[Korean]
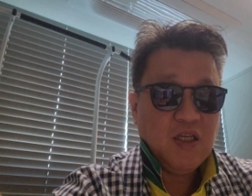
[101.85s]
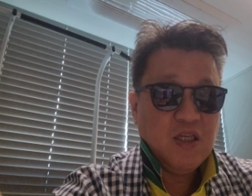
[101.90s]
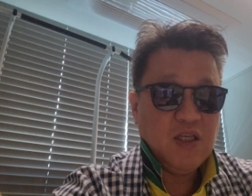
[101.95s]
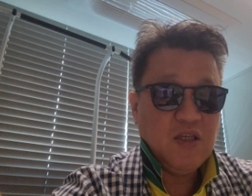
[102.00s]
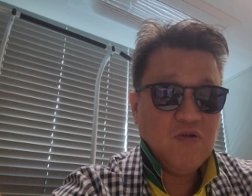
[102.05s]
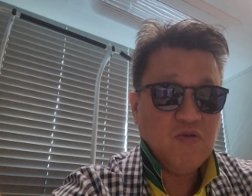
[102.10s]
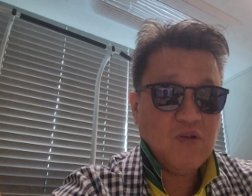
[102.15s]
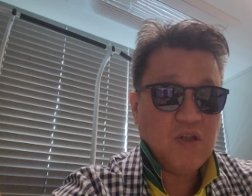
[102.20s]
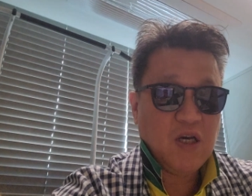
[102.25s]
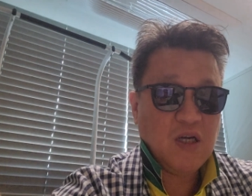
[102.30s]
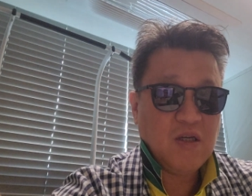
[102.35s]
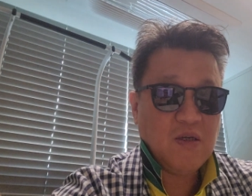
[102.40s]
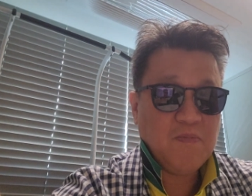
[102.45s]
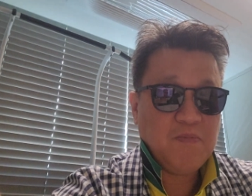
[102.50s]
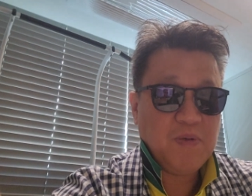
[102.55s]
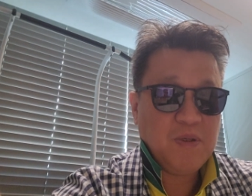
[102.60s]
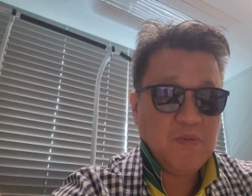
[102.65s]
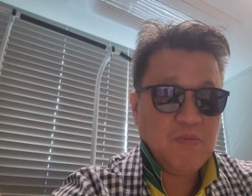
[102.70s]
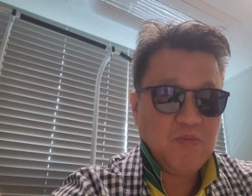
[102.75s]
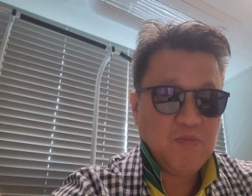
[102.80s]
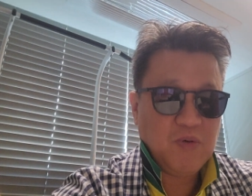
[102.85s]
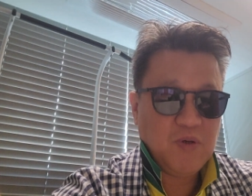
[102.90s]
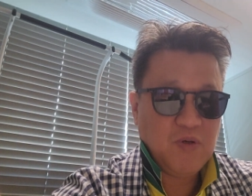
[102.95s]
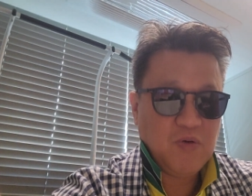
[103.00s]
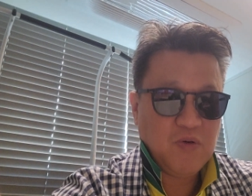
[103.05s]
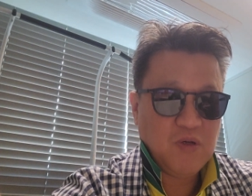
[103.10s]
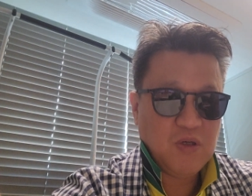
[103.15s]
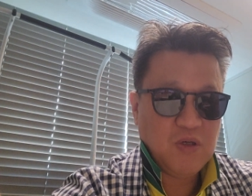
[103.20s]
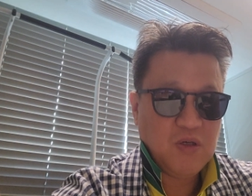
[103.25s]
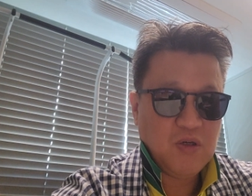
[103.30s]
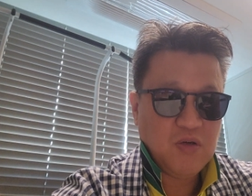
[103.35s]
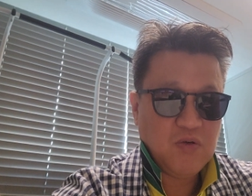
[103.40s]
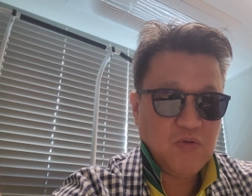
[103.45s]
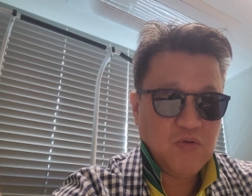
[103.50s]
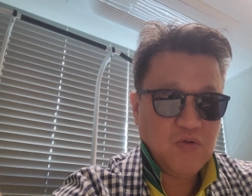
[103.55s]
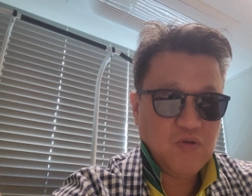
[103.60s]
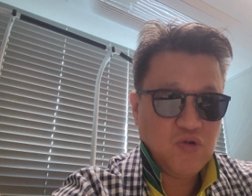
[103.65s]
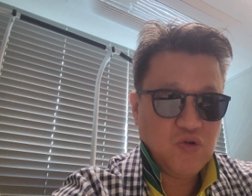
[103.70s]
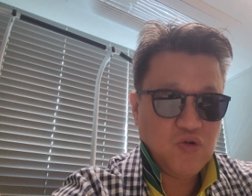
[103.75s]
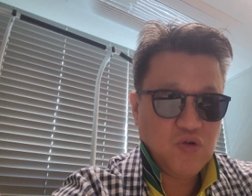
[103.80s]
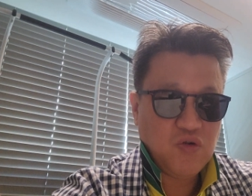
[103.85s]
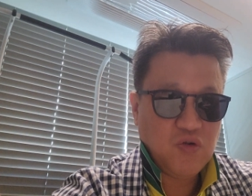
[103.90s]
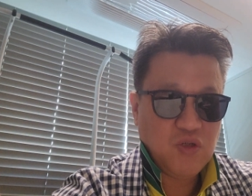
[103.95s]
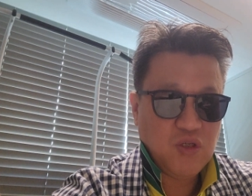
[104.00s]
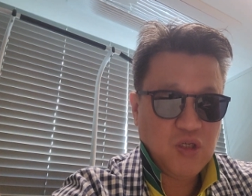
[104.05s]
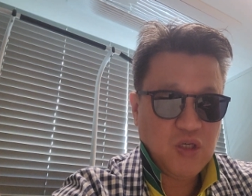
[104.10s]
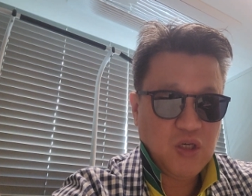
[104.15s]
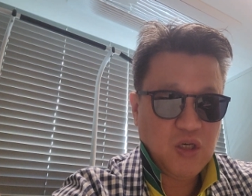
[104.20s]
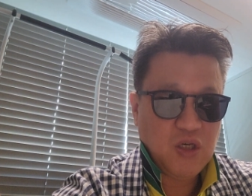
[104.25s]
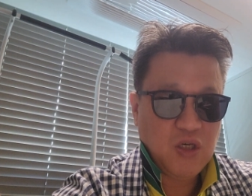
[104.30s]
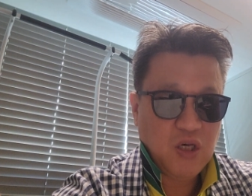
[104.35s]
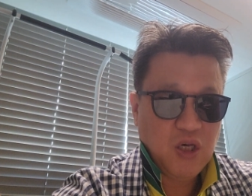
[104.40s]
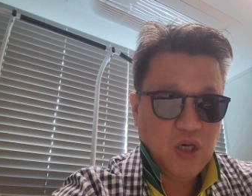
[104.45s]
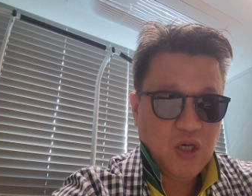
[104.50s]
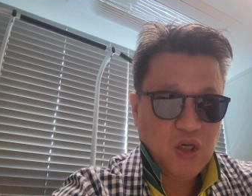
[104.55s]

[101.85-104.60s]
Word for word: 이르다는 피부 미용기기로 주로 이제